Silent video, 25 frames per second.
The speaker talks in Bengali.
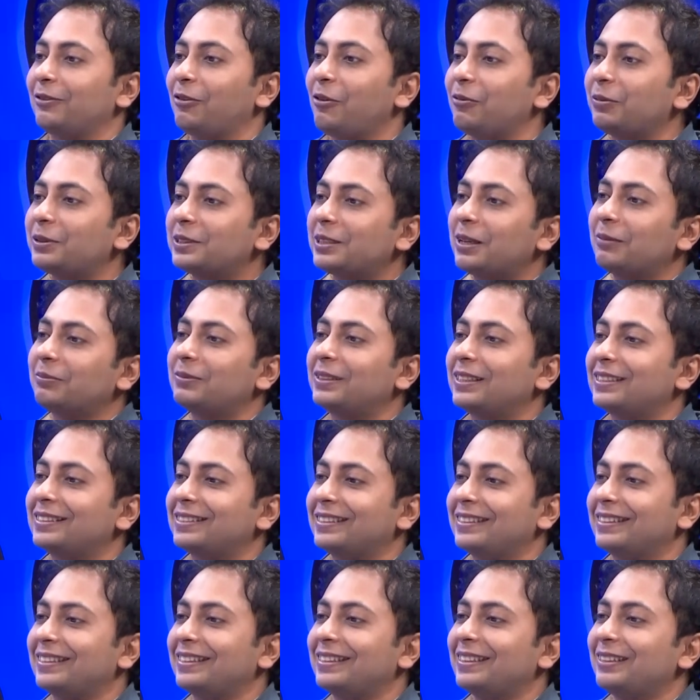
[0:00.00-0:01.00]
অভিশাপ
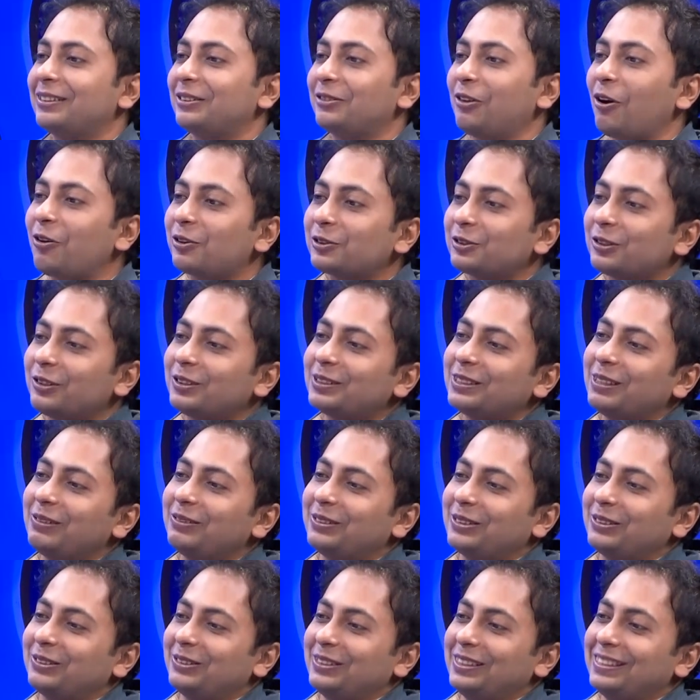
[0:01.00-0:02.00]
দিয়েছে ধ্বংস হয়ে
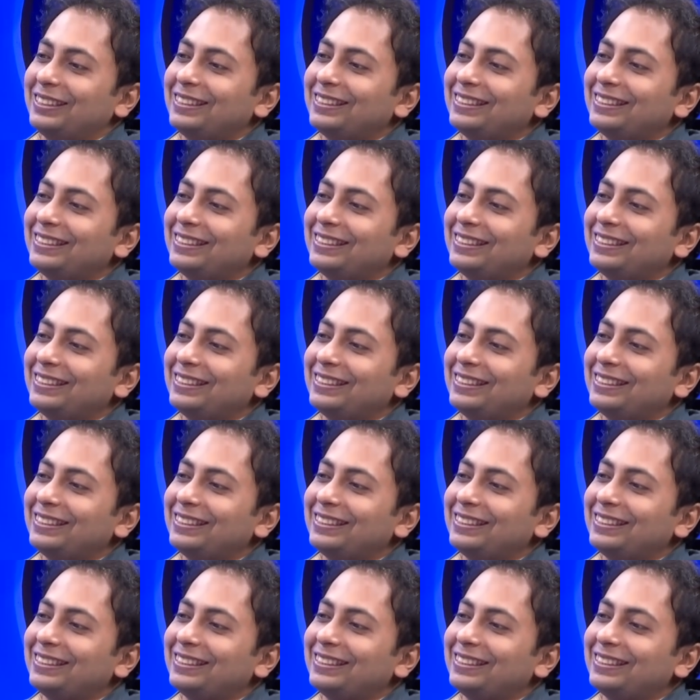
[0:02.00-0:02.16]
যাবি তুই